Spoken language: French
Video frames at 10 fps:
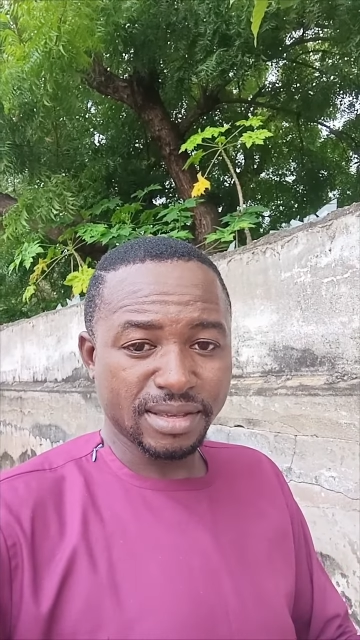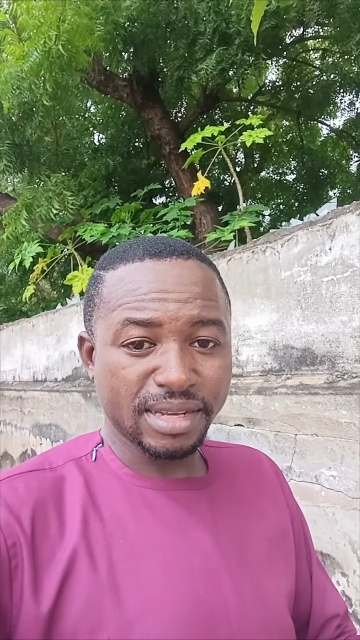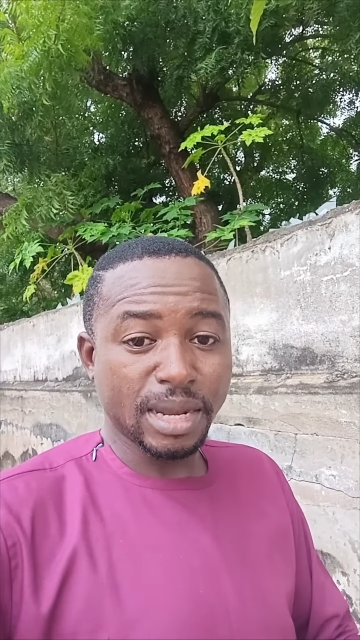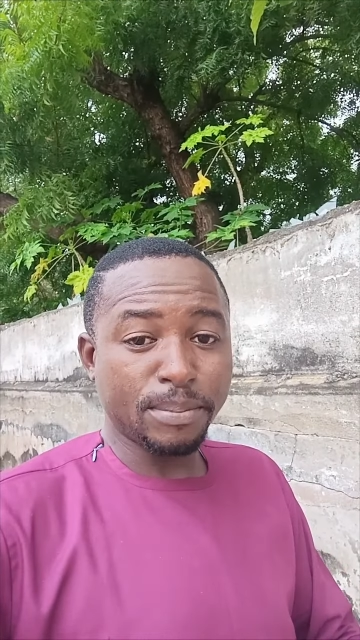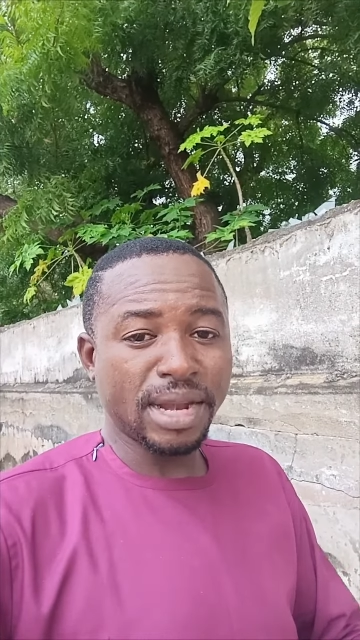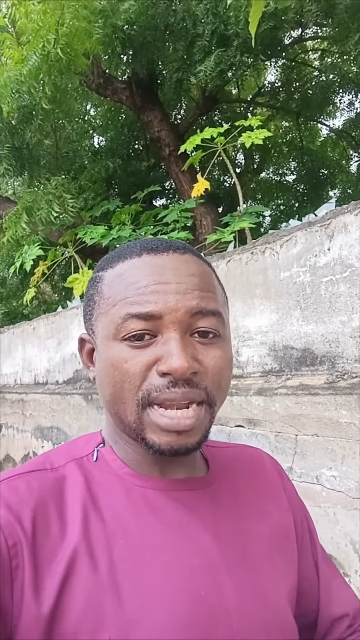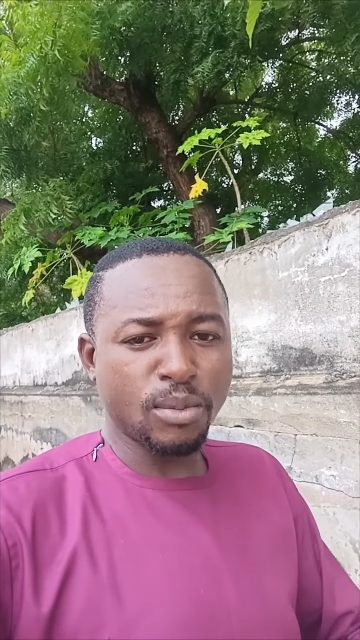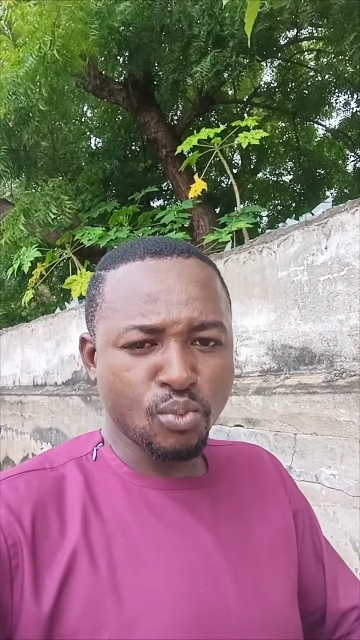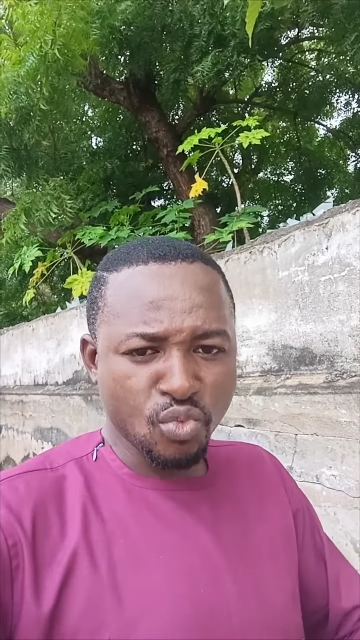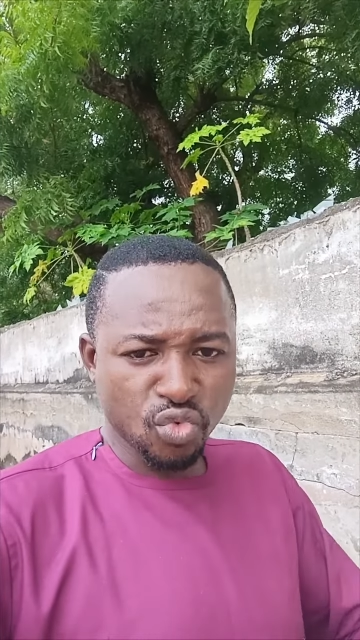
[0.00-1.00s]
Il n'a pas
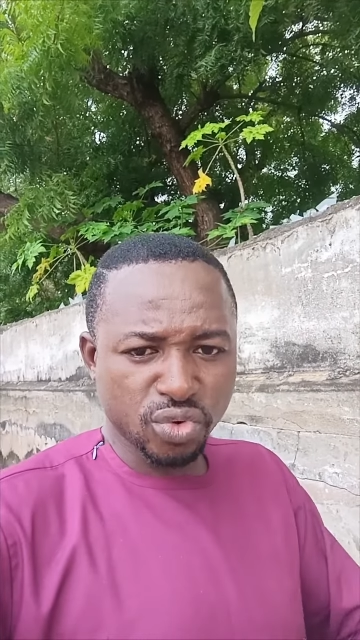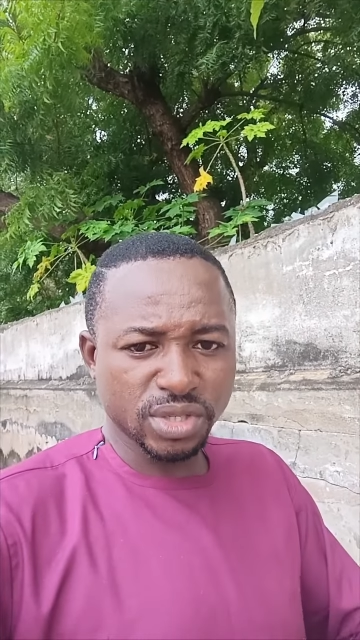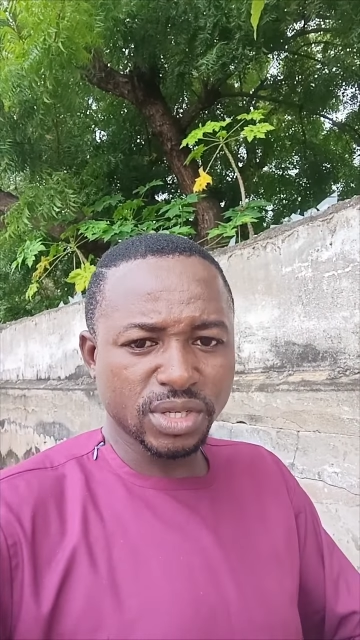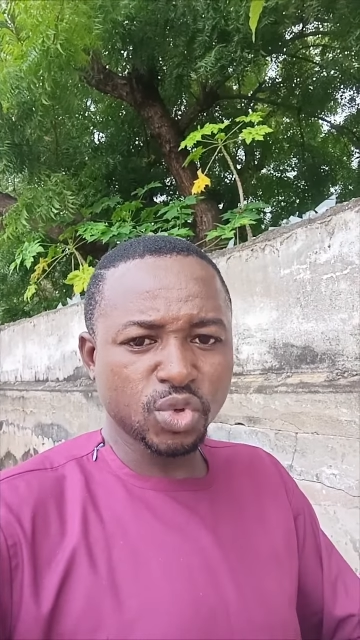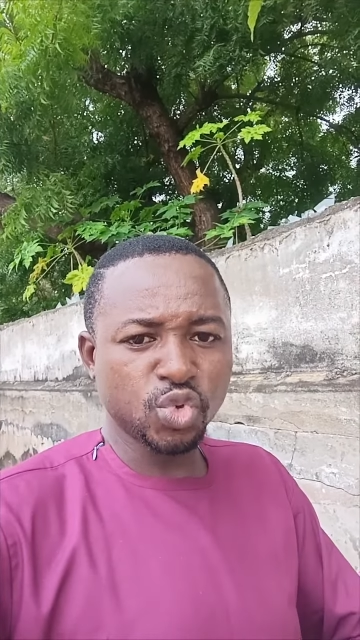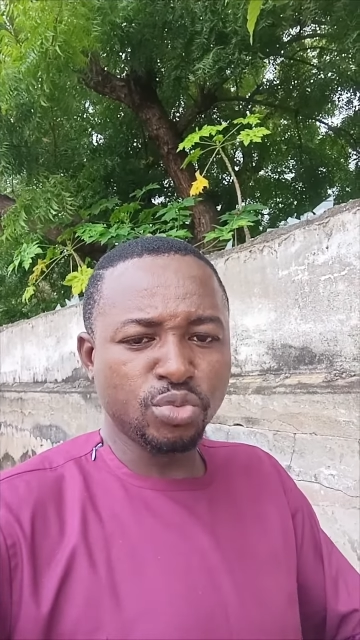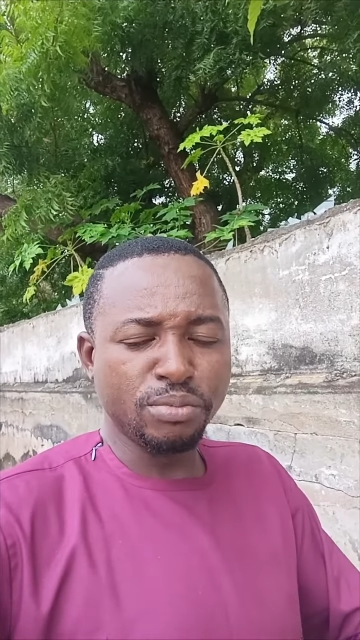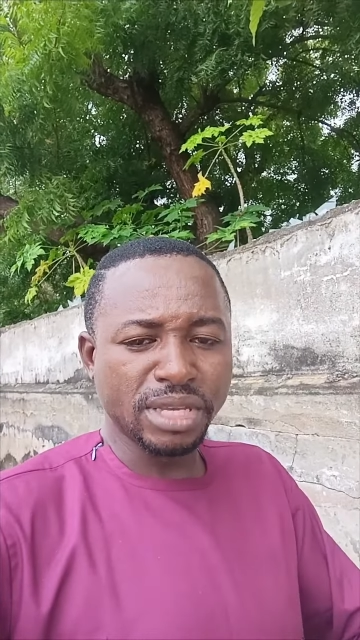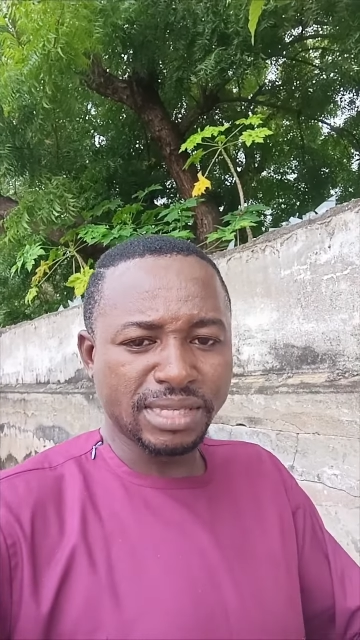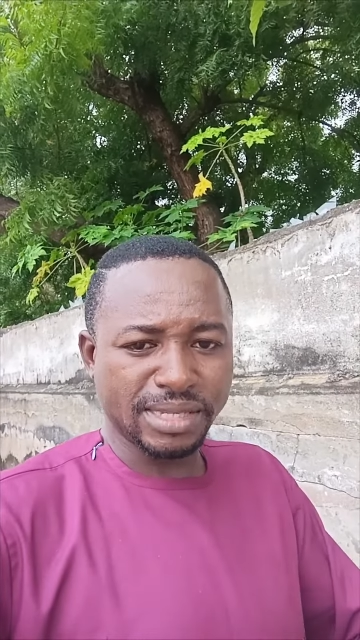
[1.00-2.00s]
l'amour du
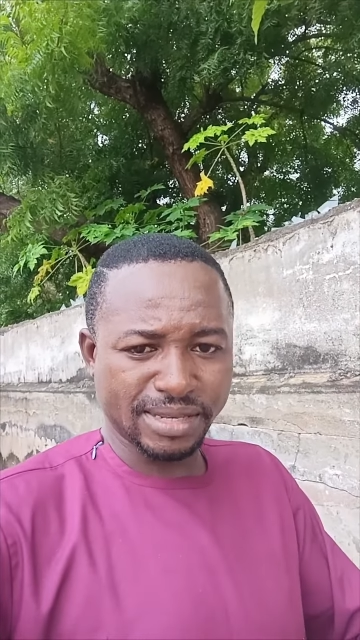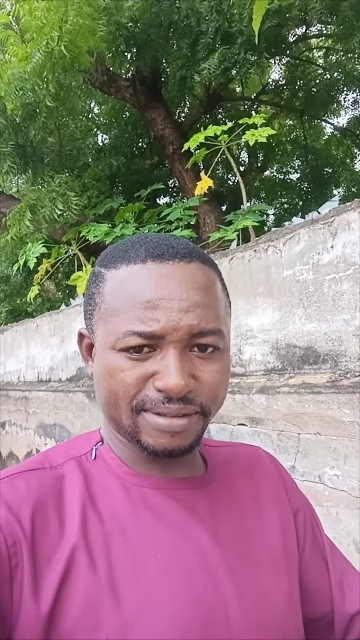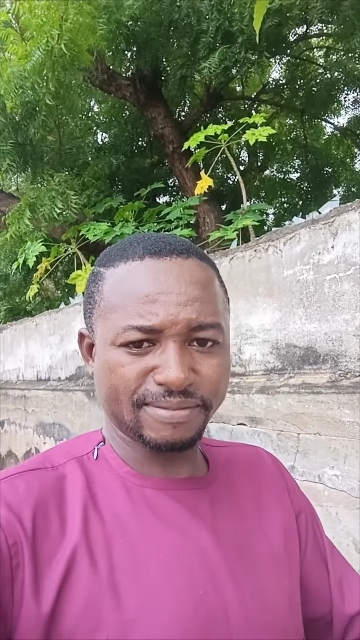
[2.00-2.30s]
métier.